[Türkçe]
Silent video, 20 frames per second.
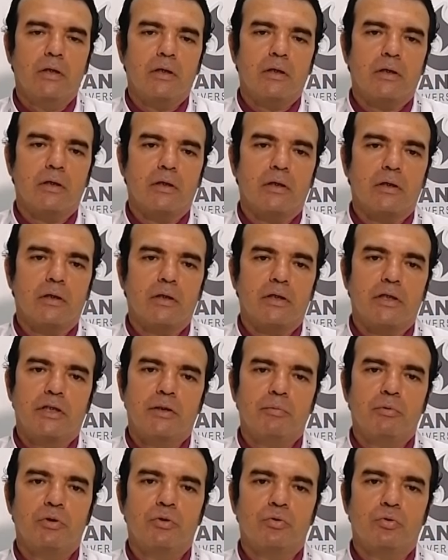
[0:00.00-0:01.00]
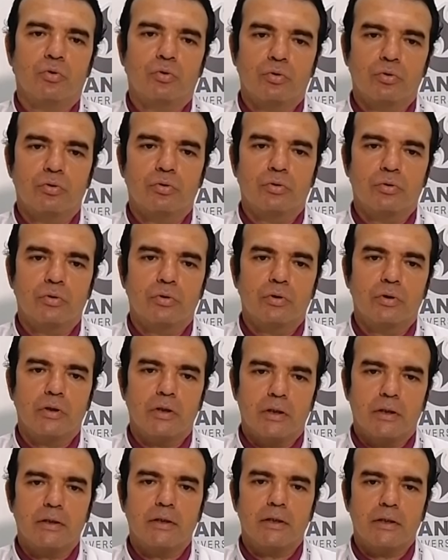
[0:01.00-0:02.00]
e, 2009
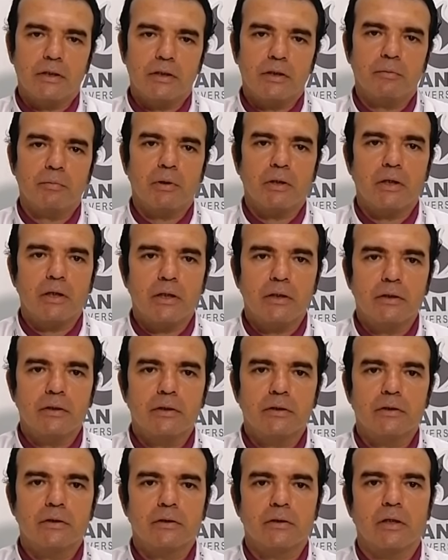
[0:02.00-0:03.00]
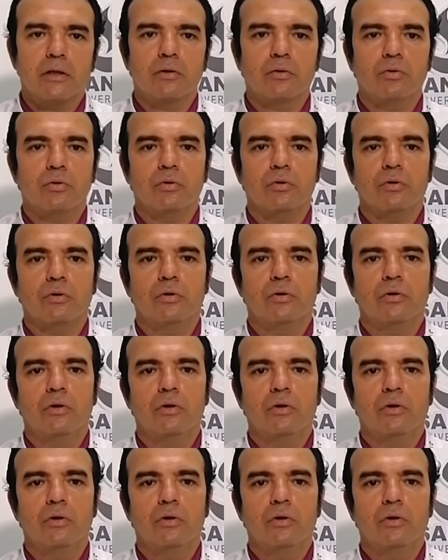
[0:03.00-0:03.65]
yılından itibaren Sanko